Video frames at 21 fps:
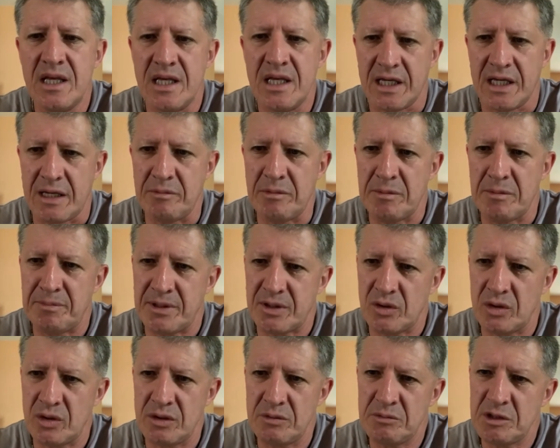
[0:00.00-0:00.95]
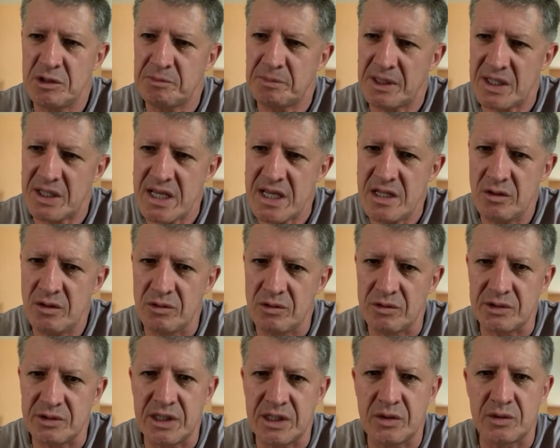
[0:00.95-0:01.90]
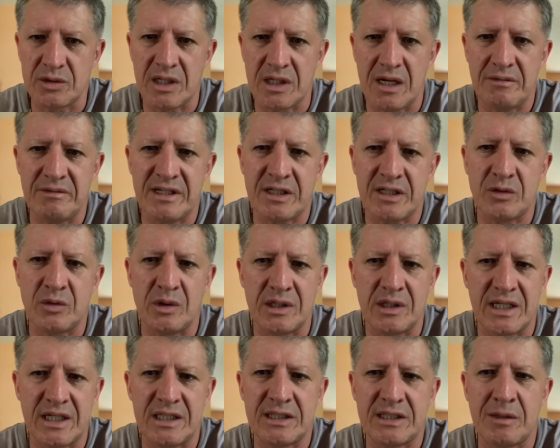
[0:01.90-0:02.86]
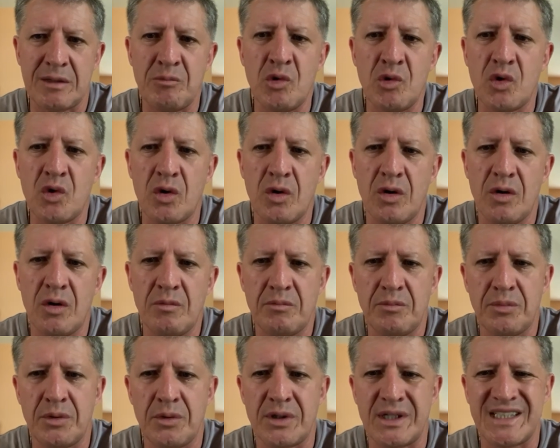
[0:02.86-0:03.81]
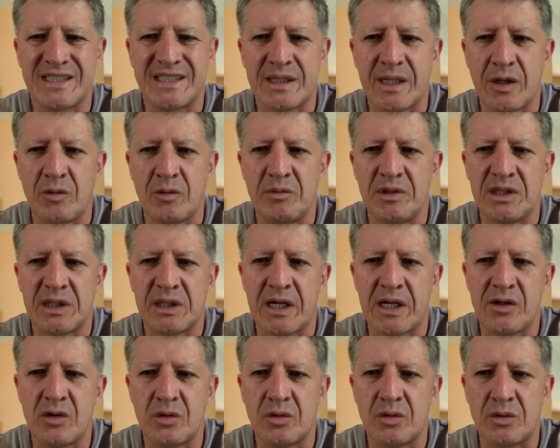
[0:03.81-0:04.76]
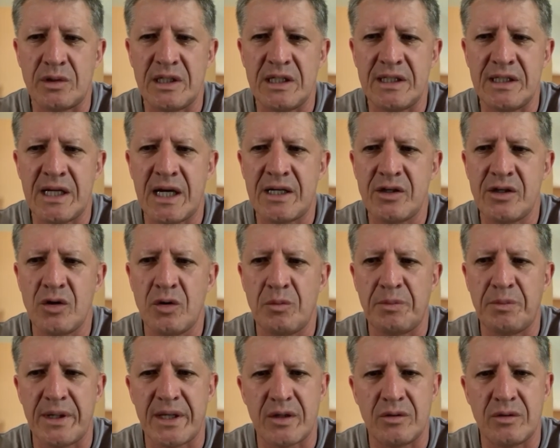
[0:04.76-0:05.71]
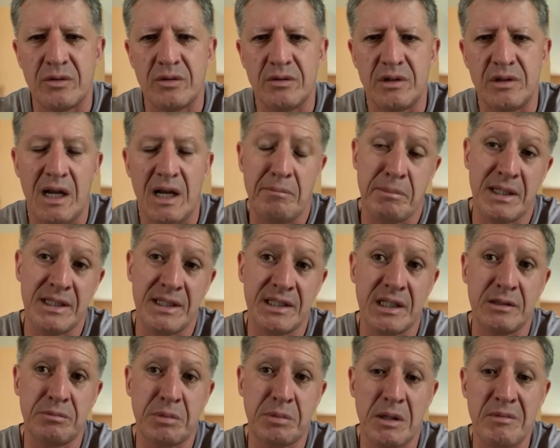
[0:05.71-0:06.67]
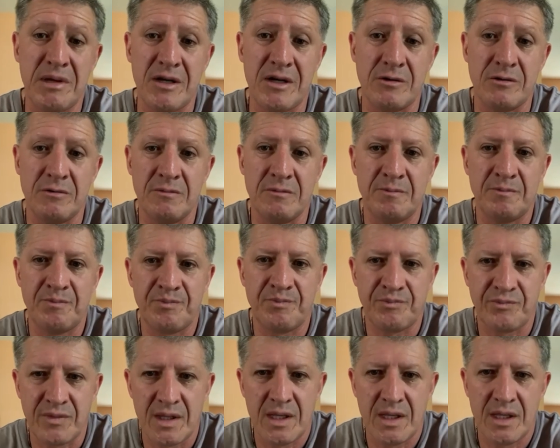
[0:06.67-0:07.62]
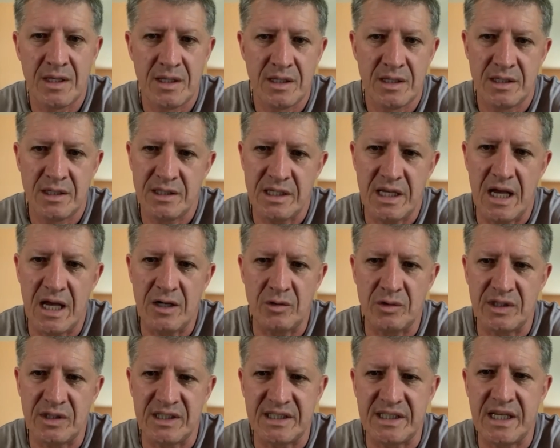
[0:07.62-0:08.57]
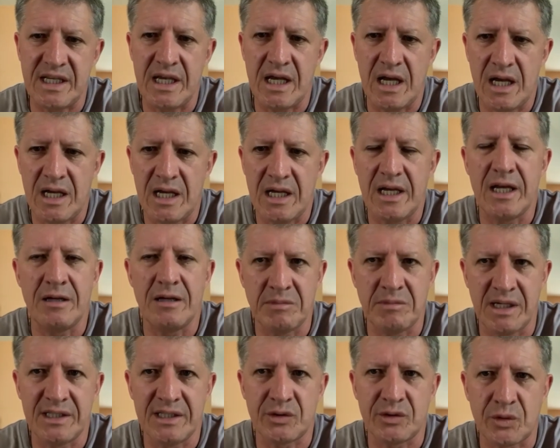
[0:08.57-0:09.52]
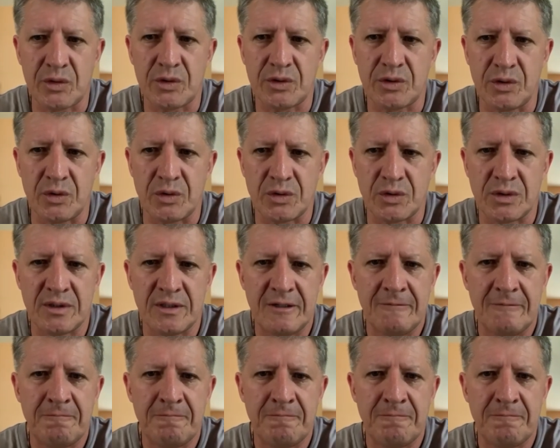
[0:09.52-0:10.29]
Que me perdonen mis padrinos, los hijos del Averno y el Gran Chamuco, por este comentario culinario, pero la panza es primero. Ya lo decía el maestro Ríos.